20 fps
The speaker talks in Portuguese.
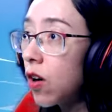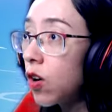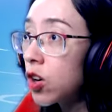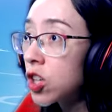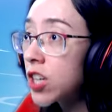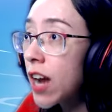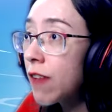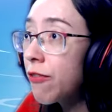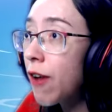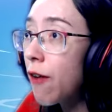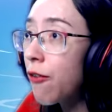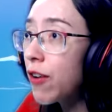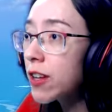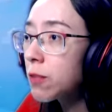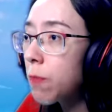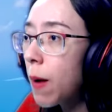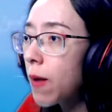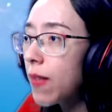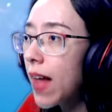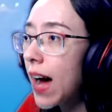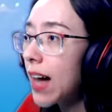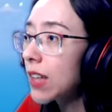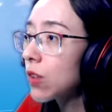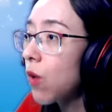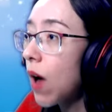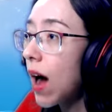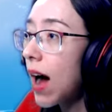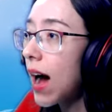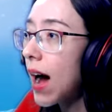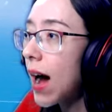Chefão foi spawnado.
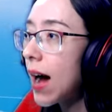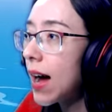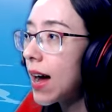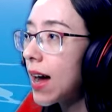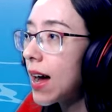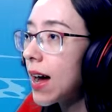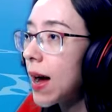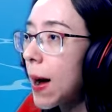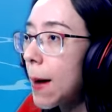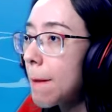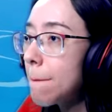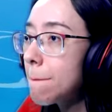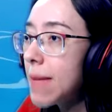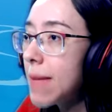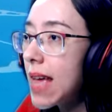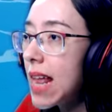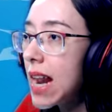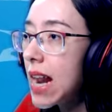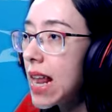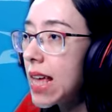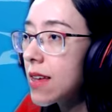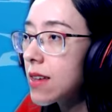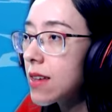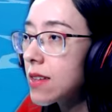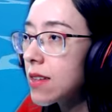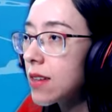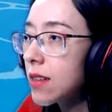Ah, beleza.